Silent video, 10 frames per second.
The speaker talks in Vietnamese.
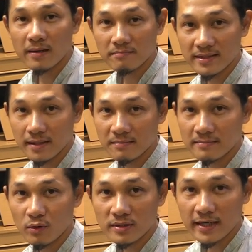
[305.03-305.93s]
bây giờ
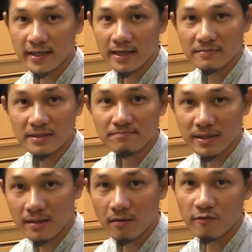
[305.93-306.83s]
mình muốn kết hợp tiếng
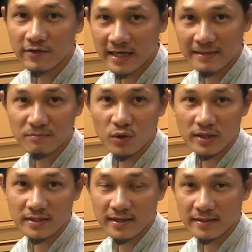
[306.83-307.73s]
piano với lại một
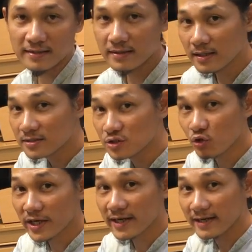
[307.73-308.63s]
cái tiếng
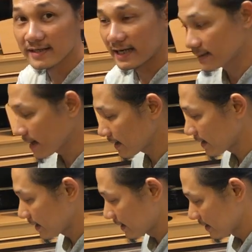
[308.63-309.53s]
string là dàn dây
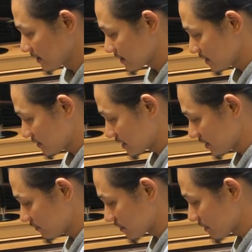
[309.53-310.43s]
thì mình
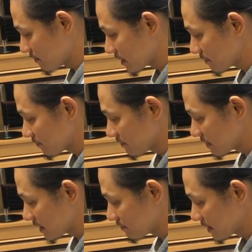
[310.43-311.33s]
chỉ việc bấm cái phím
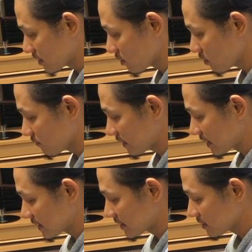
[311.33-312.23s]
piano
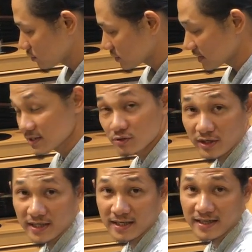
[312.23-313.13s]
và cái nút
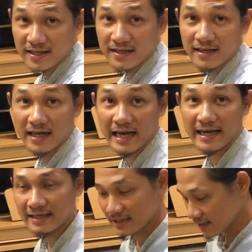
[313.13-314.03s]
string là
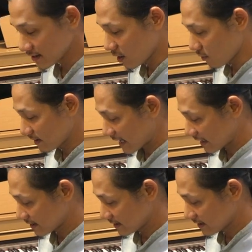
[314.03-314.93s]
hai cái tiếng nó gộp
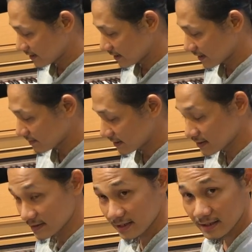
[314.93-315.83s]
lại đây các bạn
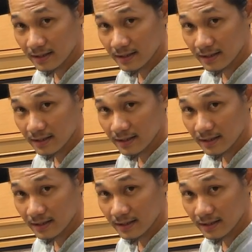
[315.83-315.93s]
thử nhé